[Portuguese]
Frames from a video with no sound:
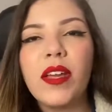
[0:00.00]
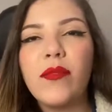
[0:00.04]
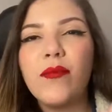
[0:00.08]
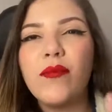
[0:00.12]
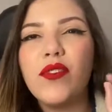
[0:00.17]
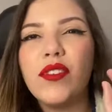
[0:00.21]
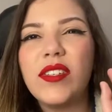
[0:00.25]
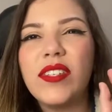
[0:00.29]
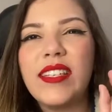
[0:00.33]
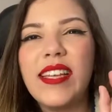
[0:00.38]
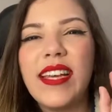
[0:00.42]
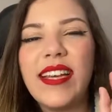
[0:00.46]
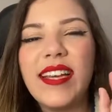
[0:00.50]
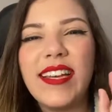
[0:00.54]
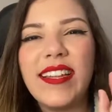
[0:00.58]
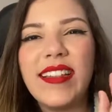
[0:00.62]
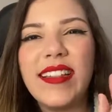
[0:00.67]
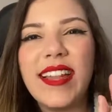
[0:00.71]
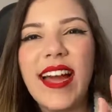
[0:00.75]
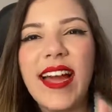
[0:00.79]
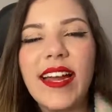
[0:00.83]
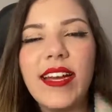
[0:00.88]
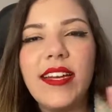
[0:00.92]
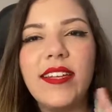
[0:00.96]
você que
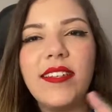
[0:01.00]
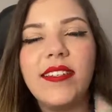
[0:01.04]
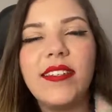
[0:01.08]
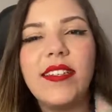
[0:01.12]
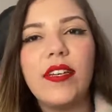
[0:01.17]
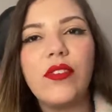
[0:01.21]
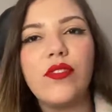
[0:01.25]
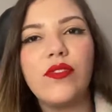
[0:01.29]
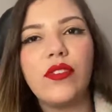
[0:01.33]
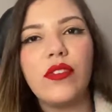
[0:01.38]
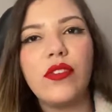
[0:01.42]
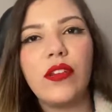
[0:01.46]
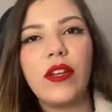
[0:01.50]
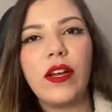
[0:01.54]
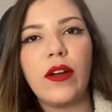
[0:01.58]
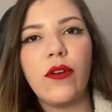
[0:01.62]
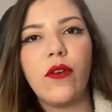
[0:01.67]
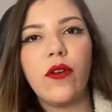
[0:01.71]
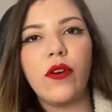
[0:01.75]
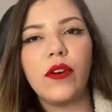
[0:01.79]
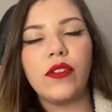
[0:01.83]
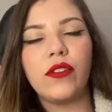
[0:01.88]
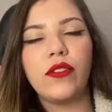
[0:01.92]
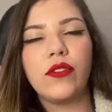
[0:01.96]
está iniciando o seu
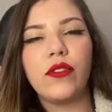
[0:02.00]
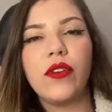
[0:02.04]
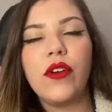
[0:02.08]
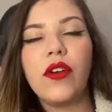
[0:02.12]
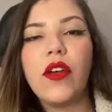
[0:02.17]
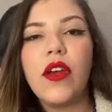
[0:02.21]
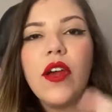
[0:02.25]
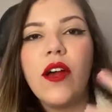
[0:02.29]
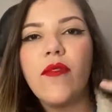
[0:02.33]
negócio,